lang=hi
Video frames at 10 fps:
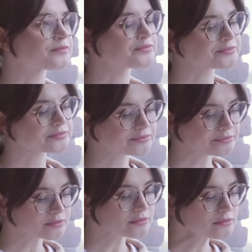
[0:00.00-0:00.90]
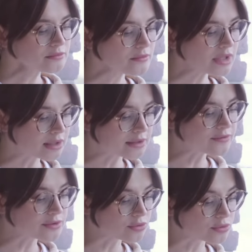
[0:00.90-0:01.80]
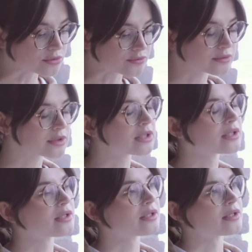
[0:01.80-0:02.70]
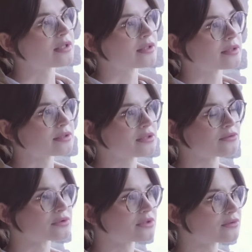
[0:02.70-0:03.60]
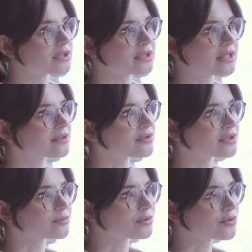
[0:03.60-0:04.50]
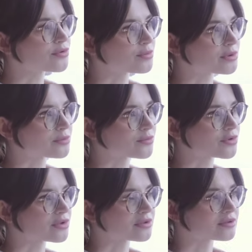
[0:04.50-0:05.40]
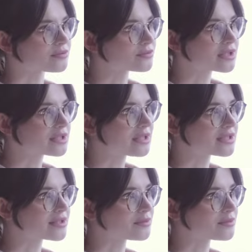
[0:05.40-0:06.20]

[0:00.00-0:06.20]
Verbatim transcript: ट्रैकिंग सिस्टम ओके ये क्या करता है कि आपका जो जॉब रिक्वायरमेंट्स जो कंपनी डिमांड कर रही है